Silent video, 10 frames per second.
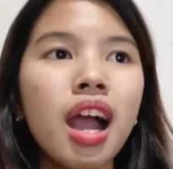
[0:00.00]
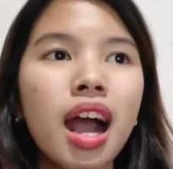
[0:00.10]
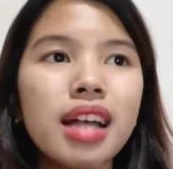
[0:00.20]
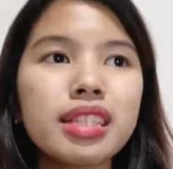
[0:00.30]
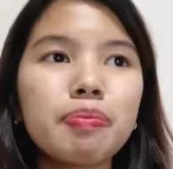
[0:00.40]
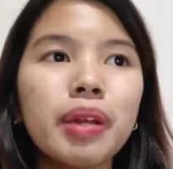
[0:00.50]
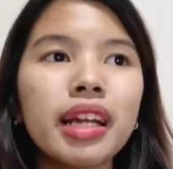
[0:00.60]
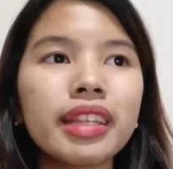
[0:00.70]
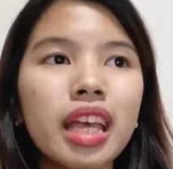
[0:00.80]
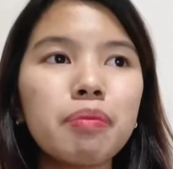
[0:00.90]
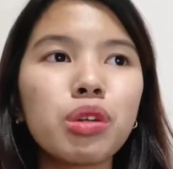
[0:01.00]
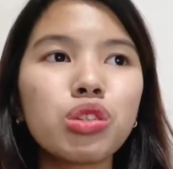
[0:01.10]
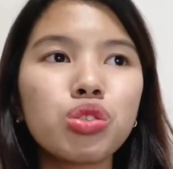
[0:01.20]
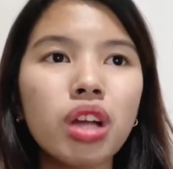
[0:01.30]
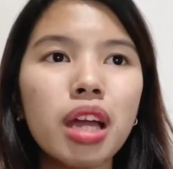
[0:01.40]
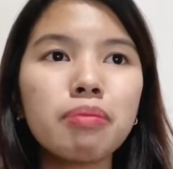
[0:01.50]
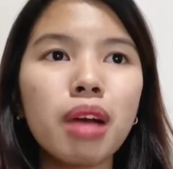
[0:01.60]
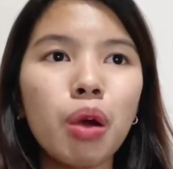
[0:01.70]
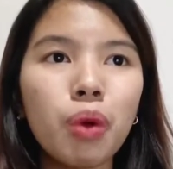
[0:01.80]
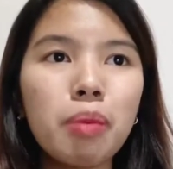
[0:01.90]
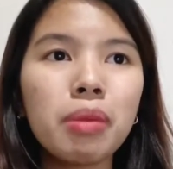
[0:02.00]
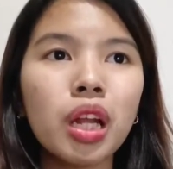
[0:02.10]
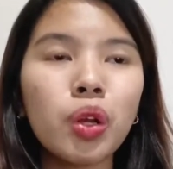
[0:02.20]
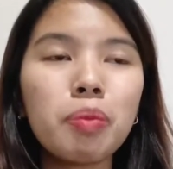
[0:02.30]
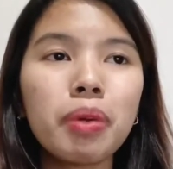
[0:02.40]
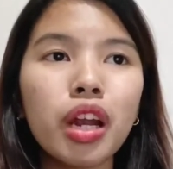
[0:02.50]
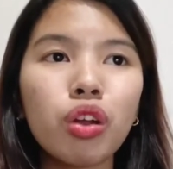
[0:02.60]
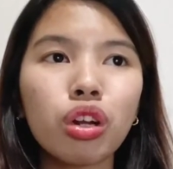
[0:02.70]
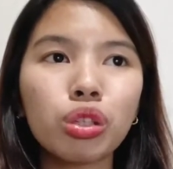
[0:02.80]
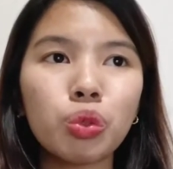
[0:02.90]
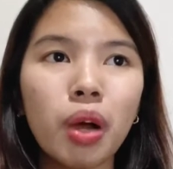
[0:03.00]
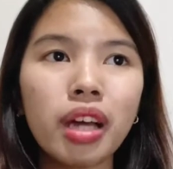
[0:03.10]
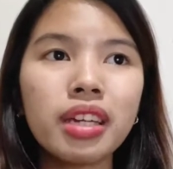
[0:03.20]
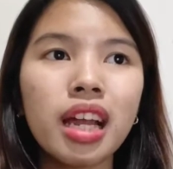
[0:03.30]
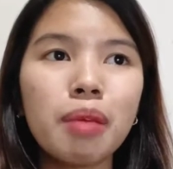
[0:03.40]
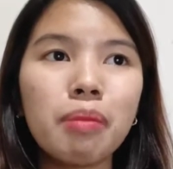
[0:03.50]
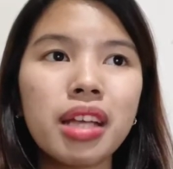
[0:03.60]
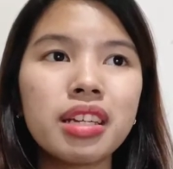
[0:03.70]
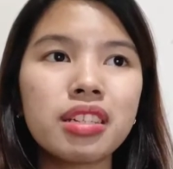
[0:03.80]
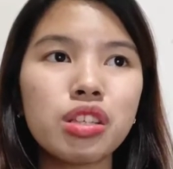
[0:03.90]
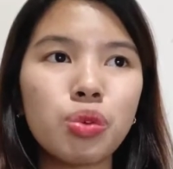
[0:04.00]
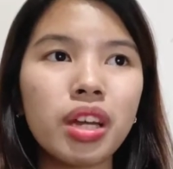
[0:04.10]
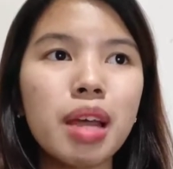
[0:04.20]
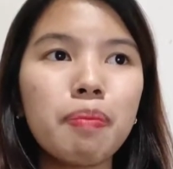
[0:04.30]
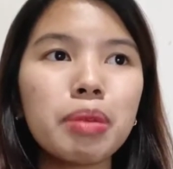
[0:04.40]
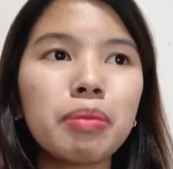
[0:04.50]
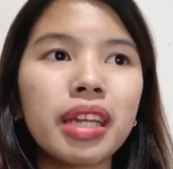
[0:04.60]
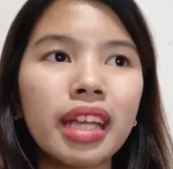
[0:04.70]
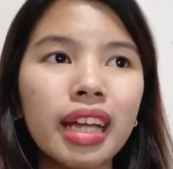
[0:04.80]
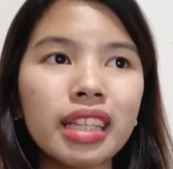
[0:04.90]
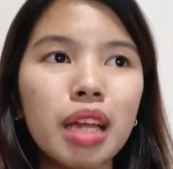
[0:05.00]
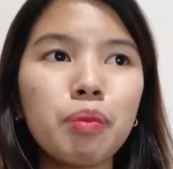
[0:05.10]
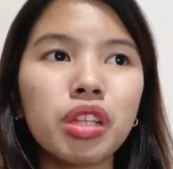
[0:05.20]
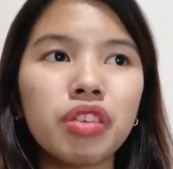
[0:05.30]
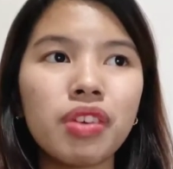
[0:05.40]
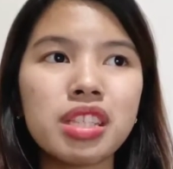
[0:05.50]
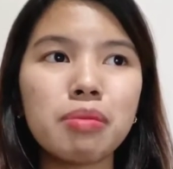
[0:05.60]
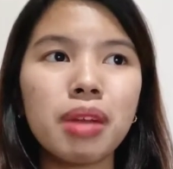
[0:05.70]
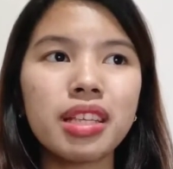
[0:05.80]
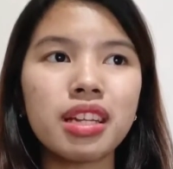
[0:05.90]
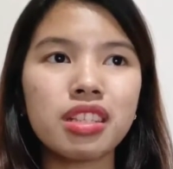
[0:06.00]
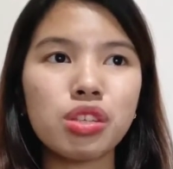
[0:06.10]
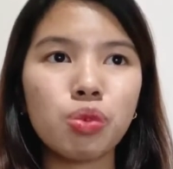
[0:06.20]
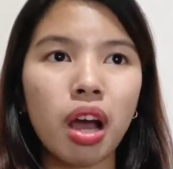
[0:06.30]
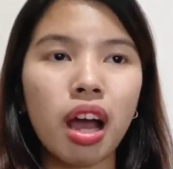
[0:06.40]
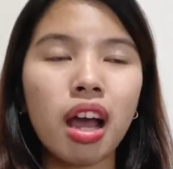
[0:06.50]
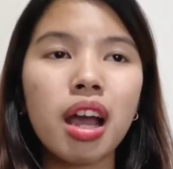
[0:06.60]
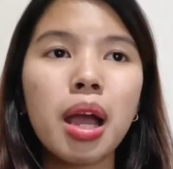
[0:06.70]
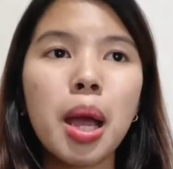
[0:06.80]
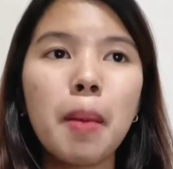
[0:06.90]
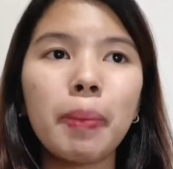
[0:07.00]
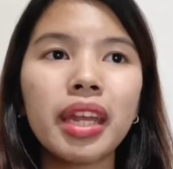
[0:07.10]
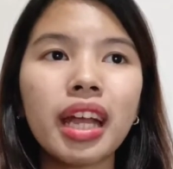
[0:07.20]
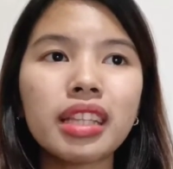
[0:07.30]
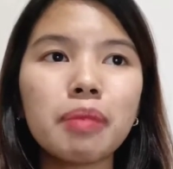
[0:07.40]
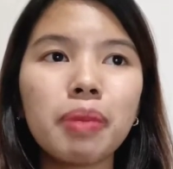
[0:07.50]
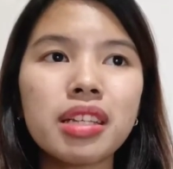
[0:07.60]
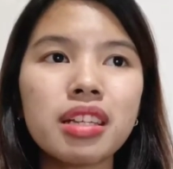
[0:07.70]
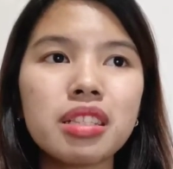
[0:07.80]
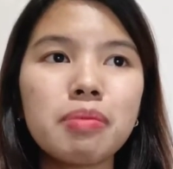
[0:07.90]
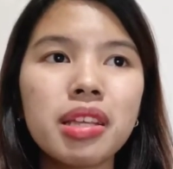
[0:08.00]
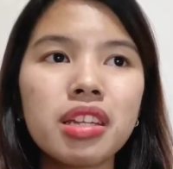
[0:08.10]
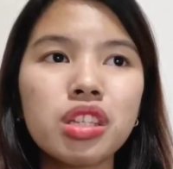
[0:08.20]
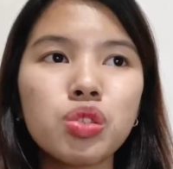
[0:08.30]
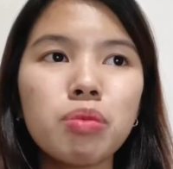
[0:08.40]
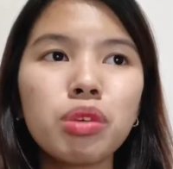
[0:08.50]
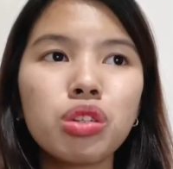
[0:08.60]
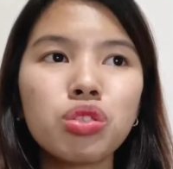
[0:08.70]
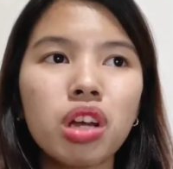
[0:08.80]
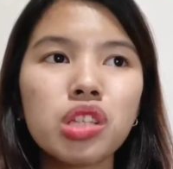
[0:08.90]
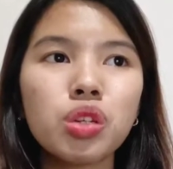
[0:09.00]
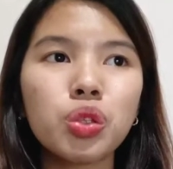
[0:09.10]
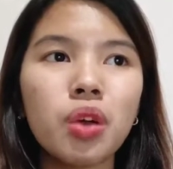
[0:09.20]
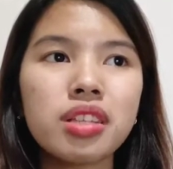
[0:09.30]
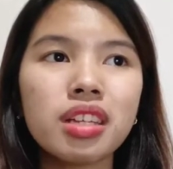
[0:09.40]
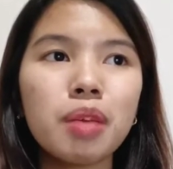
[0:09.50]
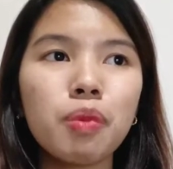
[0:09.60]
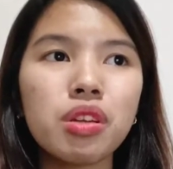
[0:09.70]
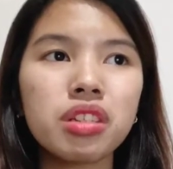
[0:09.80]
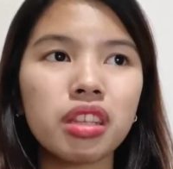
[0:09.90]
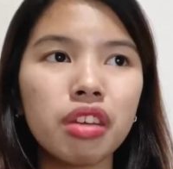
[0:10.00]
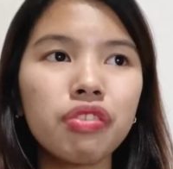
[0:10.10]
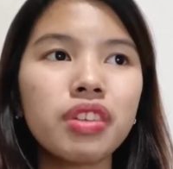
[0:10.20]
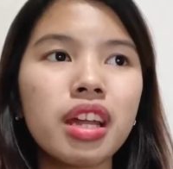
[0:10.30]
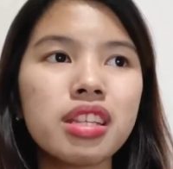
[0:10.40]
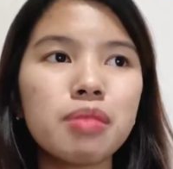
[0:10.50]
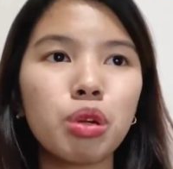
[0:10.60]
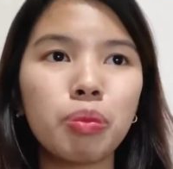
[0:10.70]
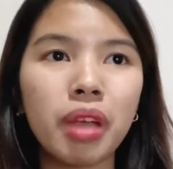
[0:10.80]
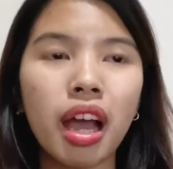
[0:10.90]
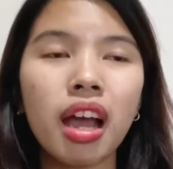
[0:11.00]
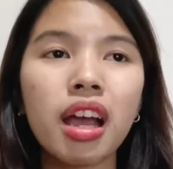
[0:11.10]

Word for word: Hasil penelitian menunjukkan bahwa melalui peran orang tua dalam belajar siswa dapat meningkatkan motivasi belajar siswa. Peningkatan prestasi belajar siswa menunjukkan suatu hasil yang positif dari sebelumnya.